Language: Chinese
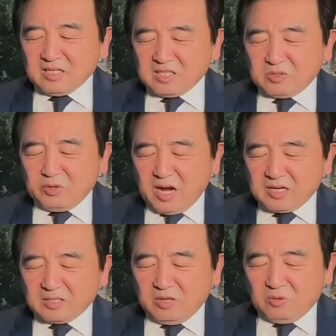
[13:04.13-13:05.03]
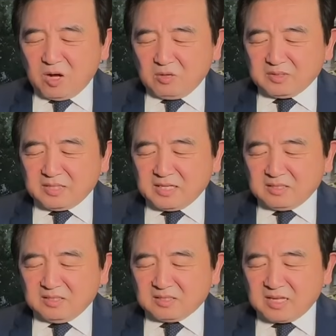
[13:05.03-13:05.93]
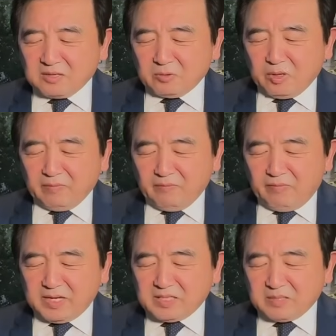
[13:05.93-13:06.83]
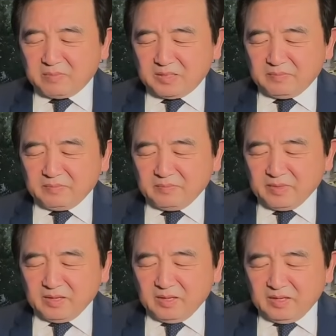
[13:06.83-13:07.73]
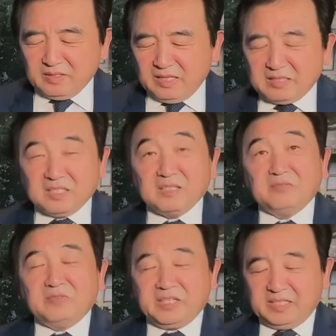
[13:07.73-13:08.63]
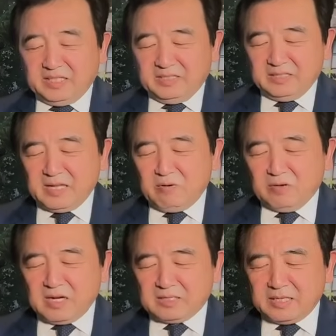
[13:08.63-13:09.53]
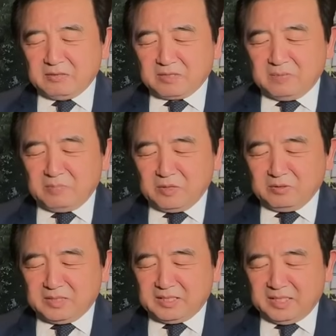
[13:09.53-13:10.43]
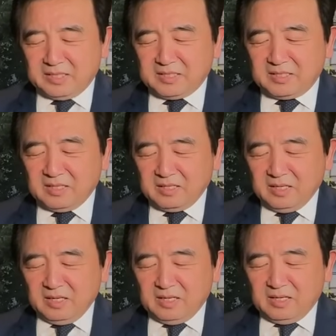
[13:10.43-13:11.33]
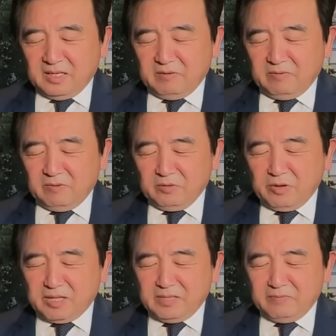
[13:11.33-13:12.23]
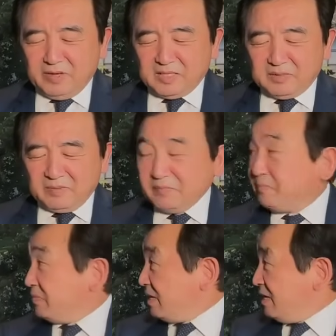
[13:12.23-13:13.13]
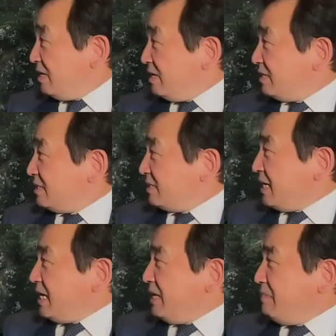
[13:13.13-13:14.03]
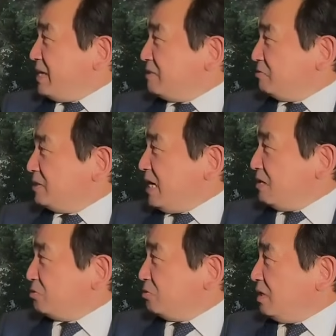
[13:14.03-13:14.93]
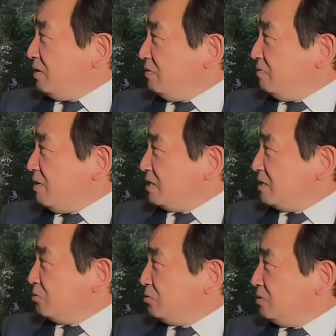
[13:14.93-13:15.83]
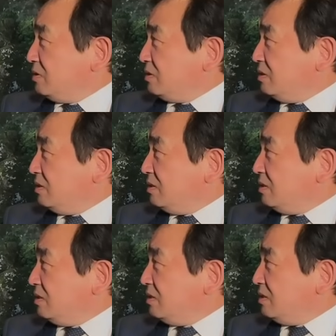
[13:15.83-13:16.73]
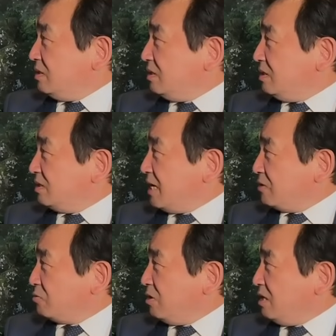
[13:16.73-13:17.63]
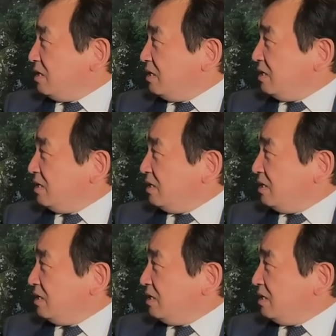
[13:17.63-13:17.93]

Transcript: 四月二十六号，间隔三个月，为什么令人很费解？那我刚才就跟朋友解释了，呃，原因为什么？这里面就讲述了王少军，他说